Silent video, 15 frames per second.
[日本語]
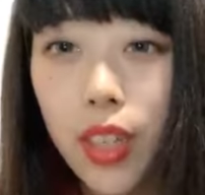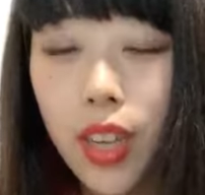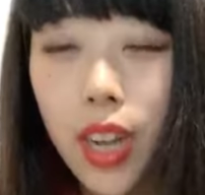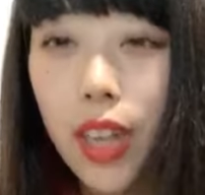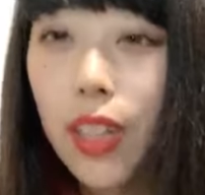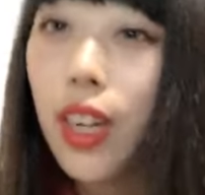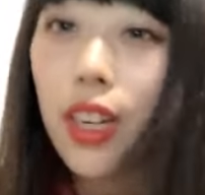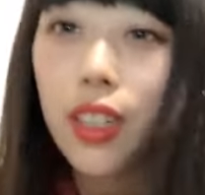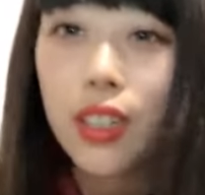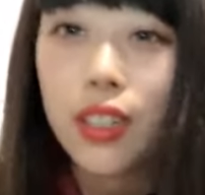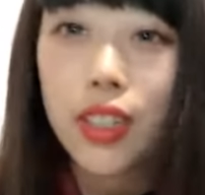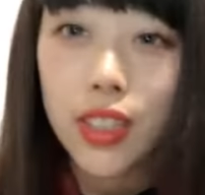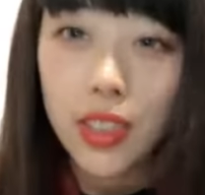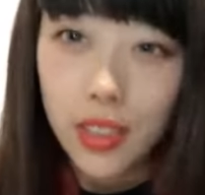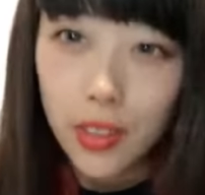羽賀あか
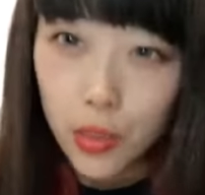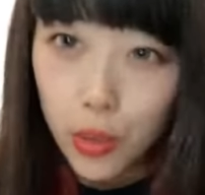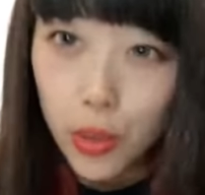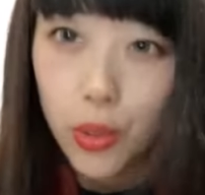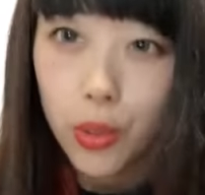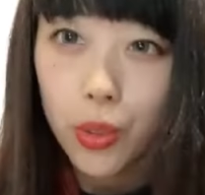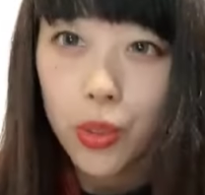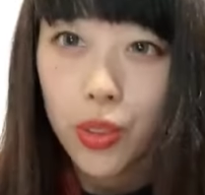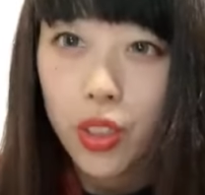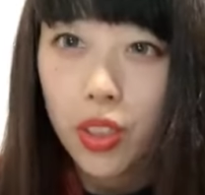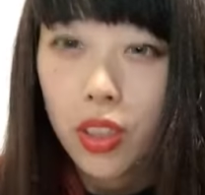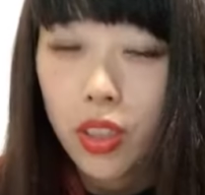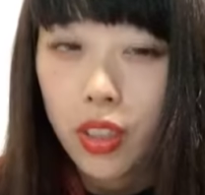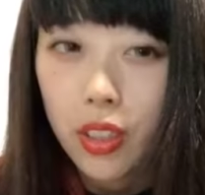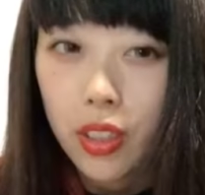ねちゃんと
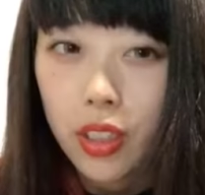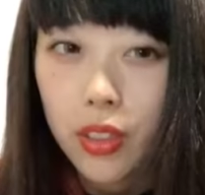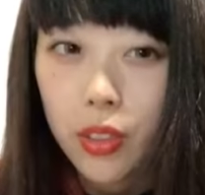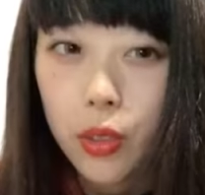えっ